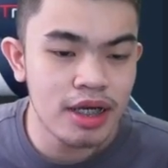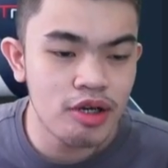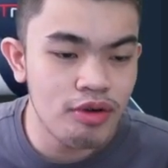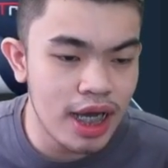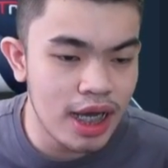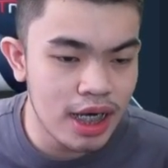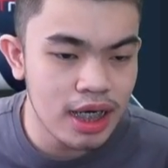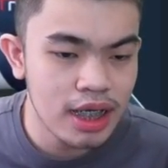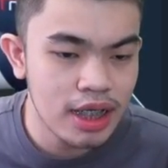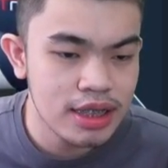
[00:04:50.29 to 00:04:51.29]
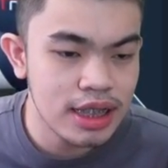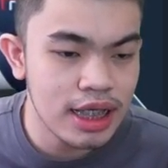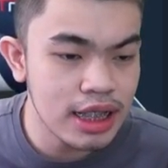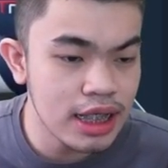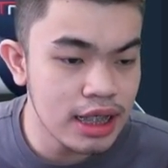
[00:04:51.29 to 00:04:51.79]
keluar
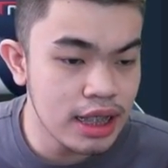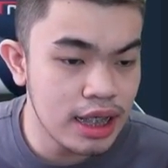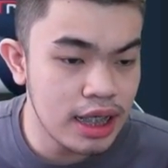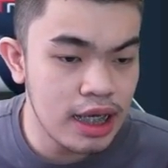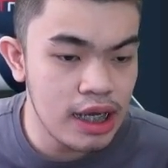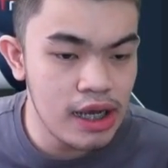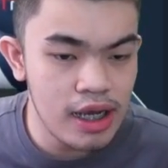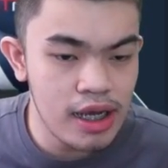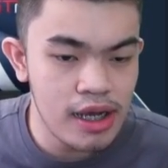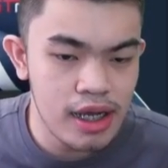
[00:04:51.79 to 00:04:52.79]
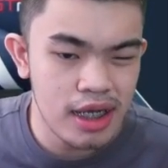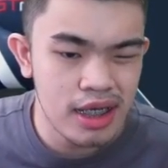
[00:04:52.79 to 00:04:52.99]
jadi uh,